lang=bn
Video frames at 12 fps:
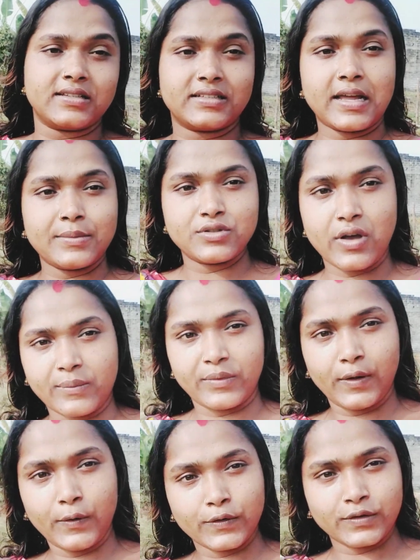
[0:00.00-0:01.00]
সেটা আমি
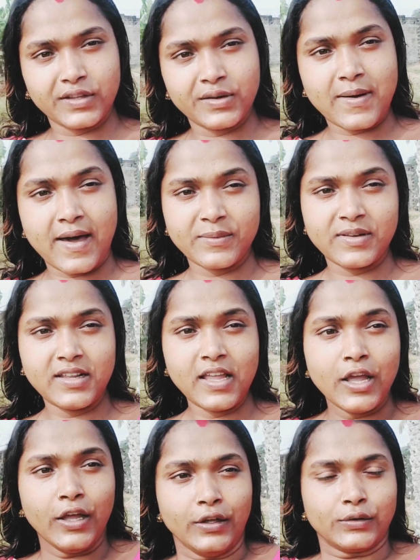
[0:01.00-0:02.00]
স্বপ্নেও কোনোদিন ভাবিনি
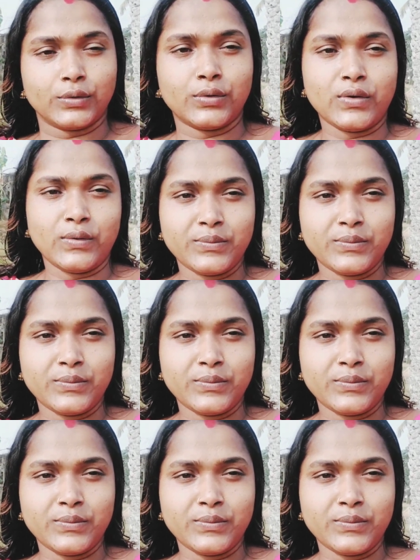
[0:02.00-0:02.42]
তো